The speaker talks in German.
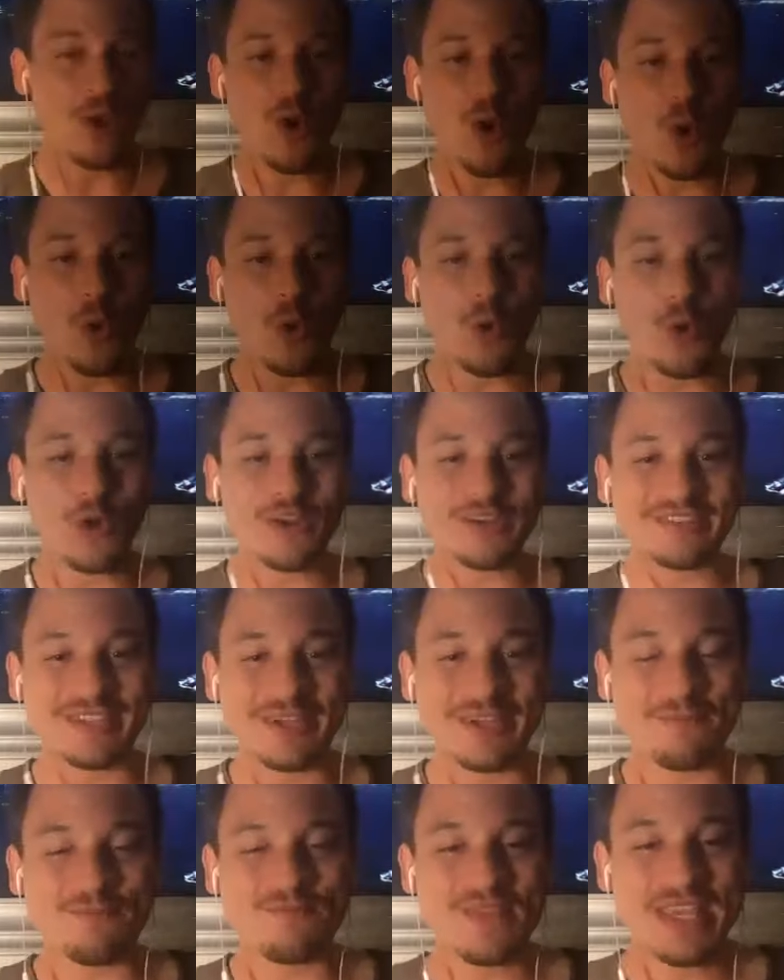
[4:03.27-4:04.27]
Und
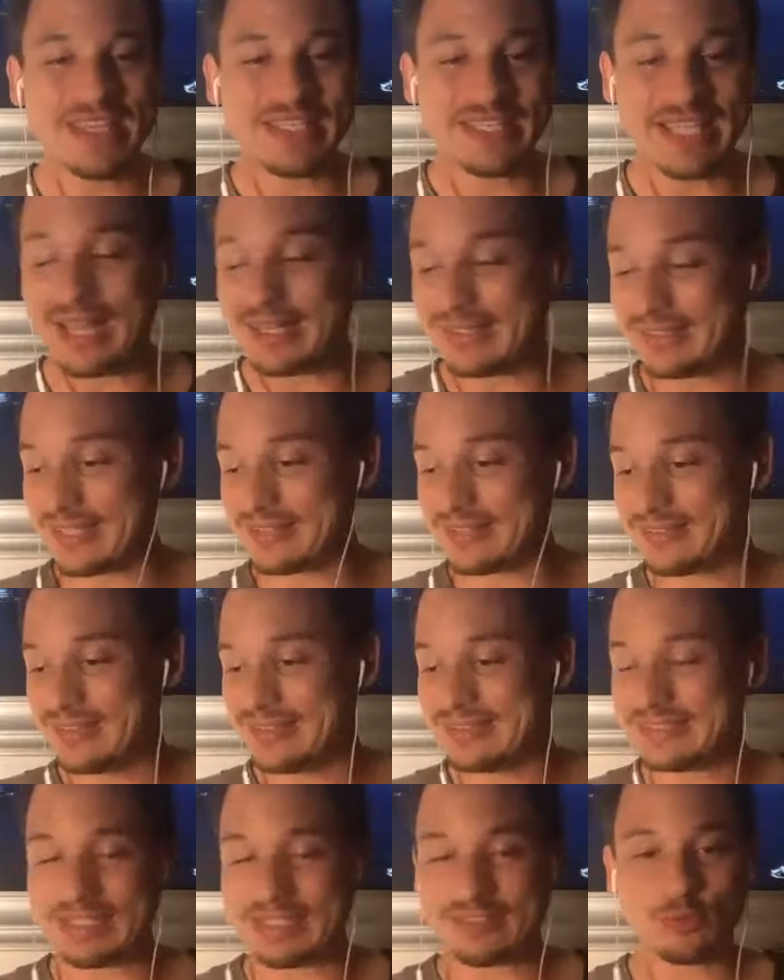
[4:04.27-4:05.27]
ähm, ja, das,
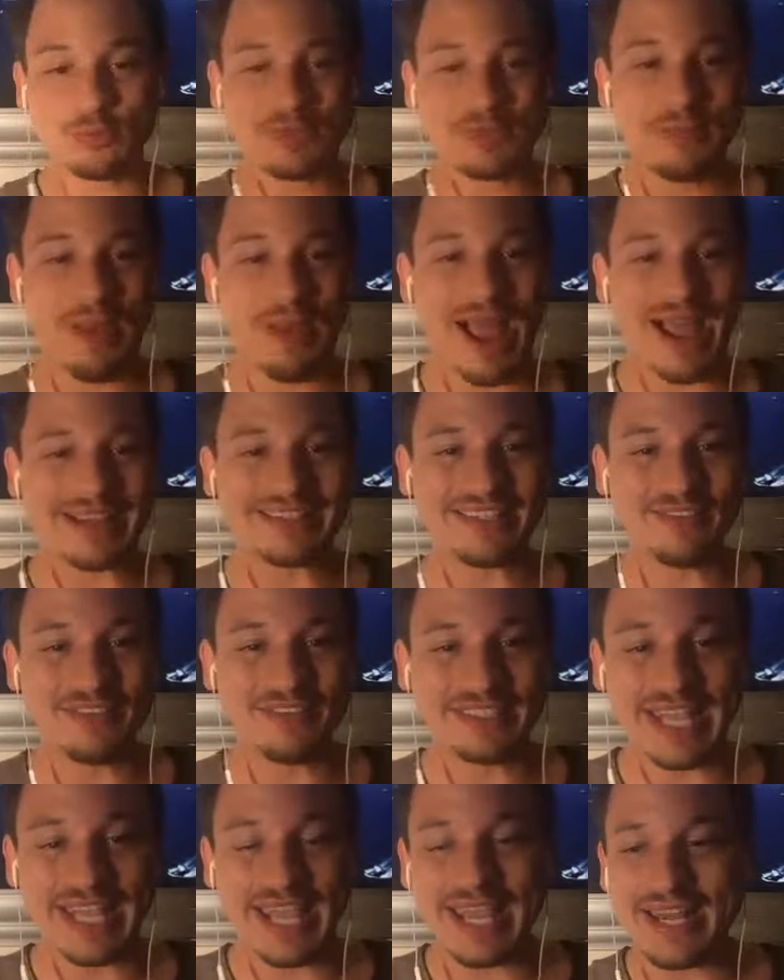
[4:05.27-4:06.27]
das zum Thema
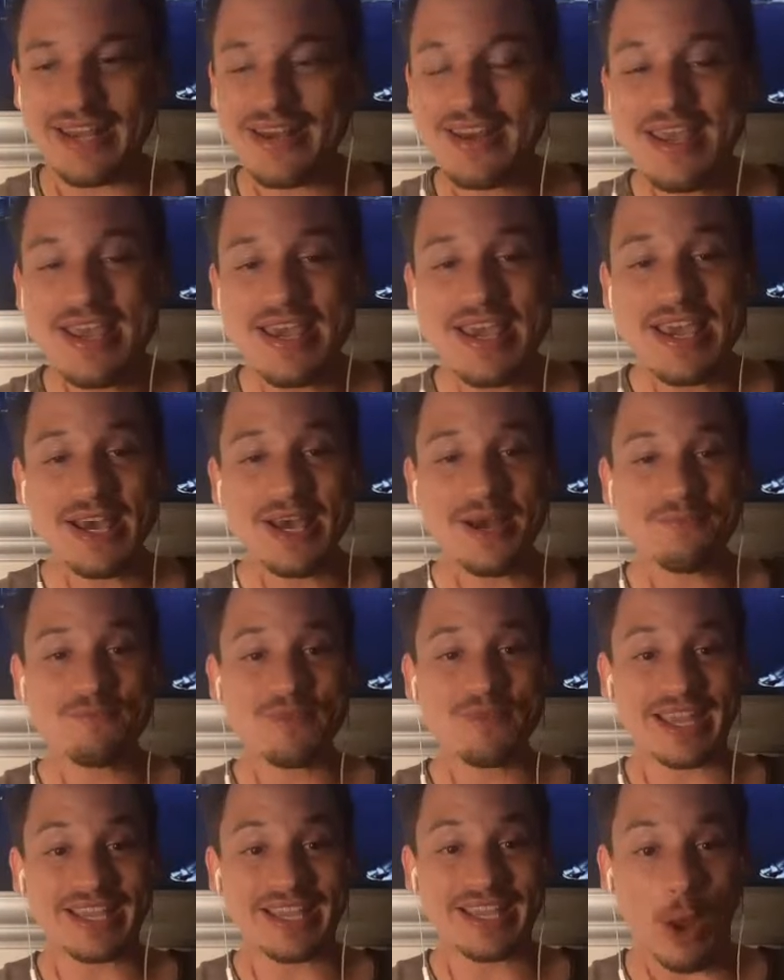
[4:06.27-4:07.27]
Aktivitäten, ähm,
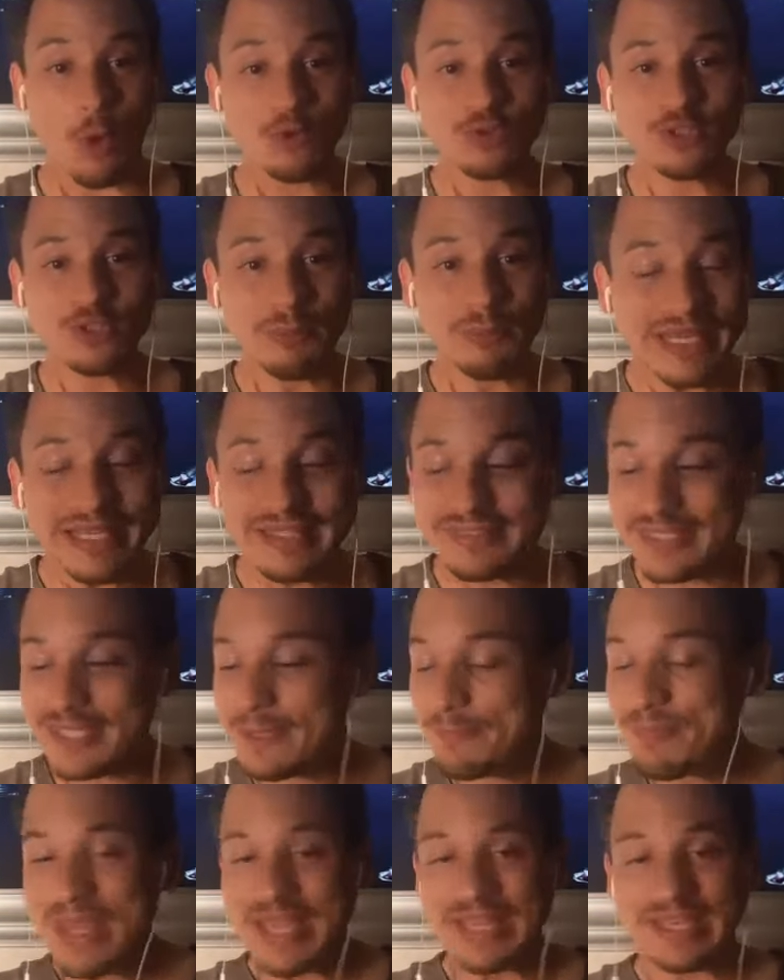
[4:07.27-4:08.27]

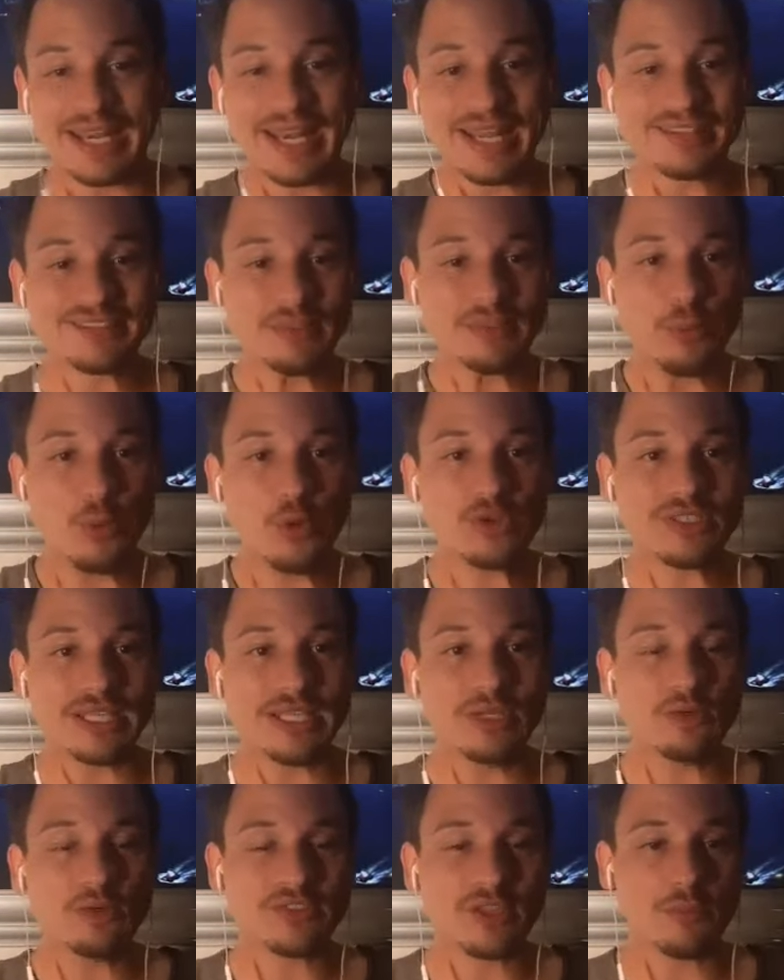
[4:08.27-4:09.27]
Accountability. Der nächste Punkt
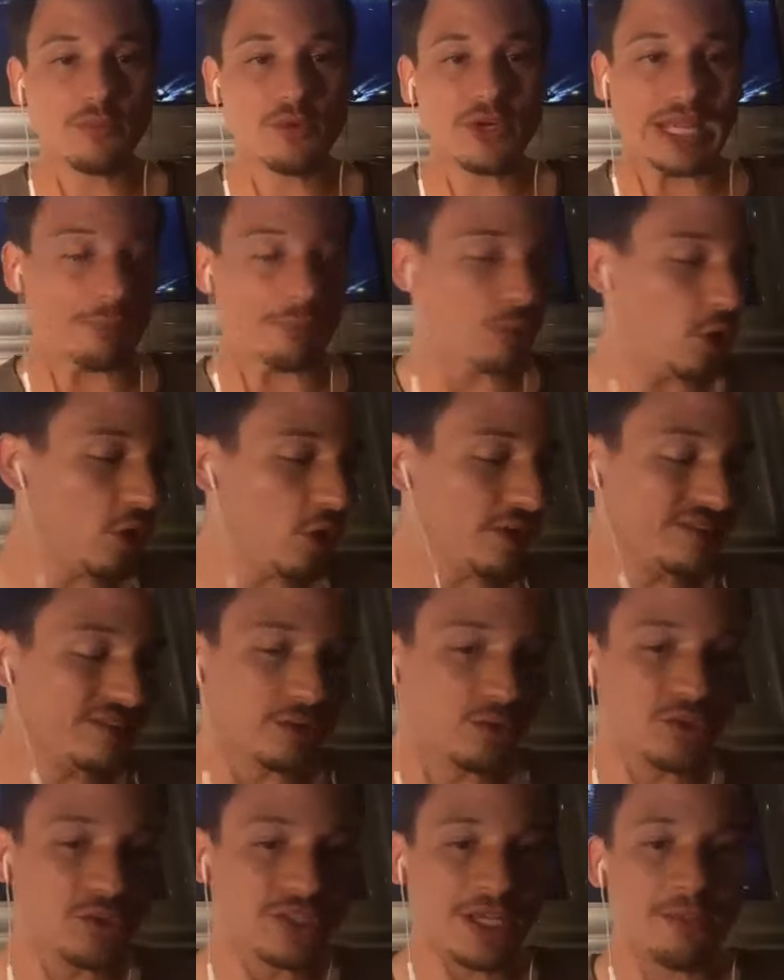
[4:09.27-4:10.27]
in unserem Recap-Call ist
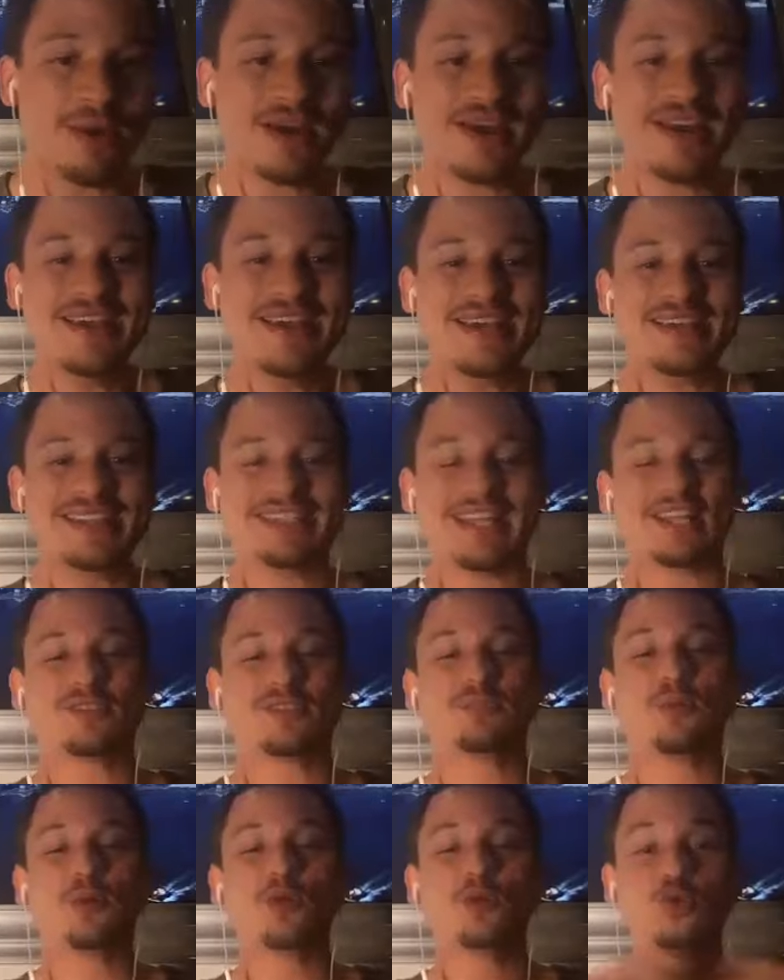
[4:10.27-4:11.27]
natürlich immer
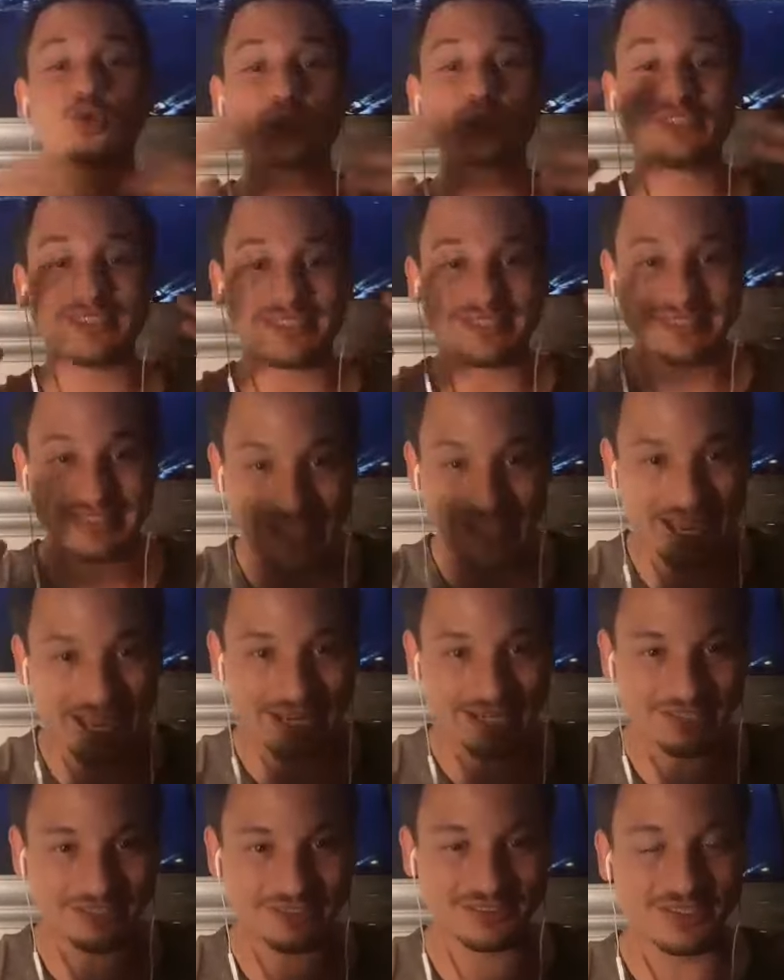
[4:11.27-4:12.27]
das Produkt des
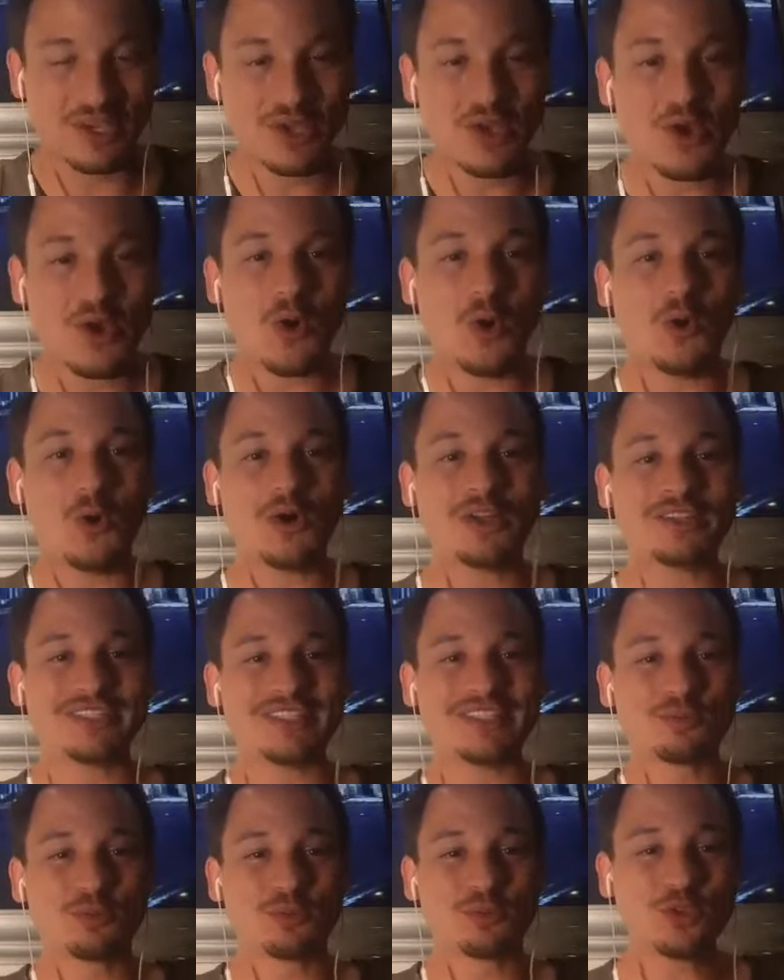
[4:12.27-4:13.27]
Tages. Und äh,
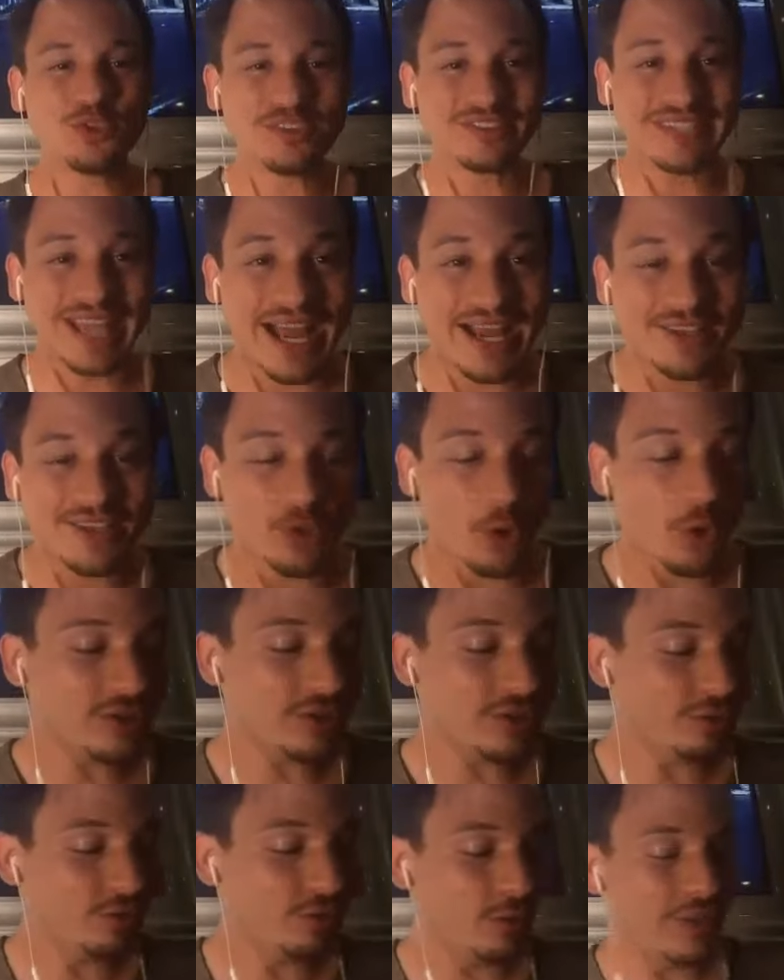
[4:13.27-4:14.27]
das Produkt des Tages heute
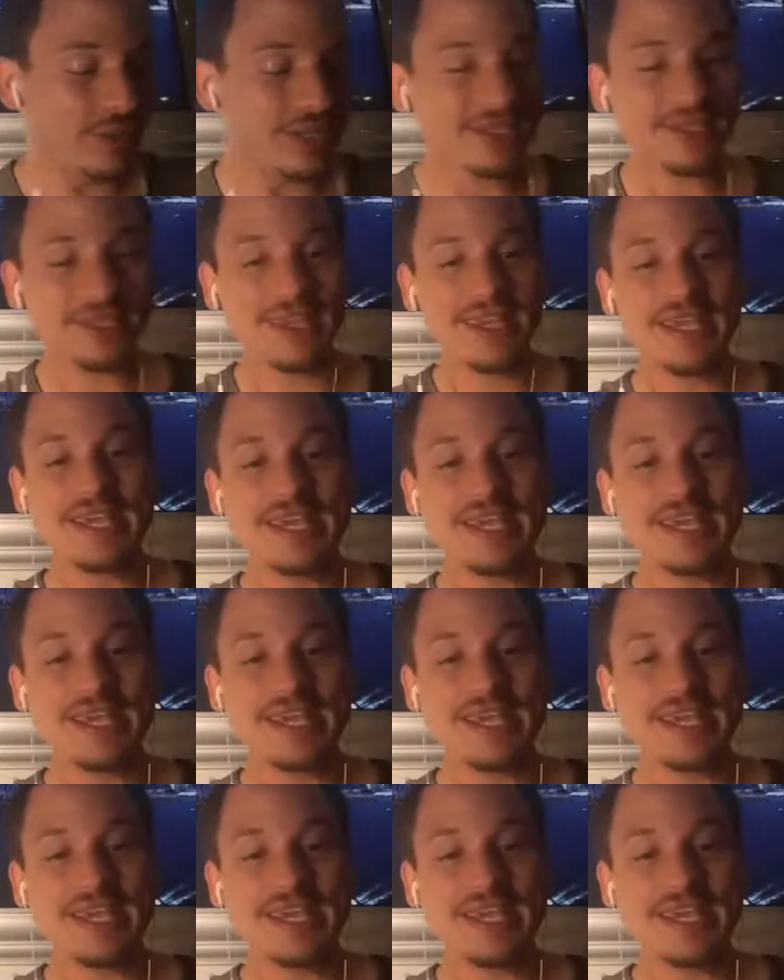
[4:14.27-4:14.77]
ist für mich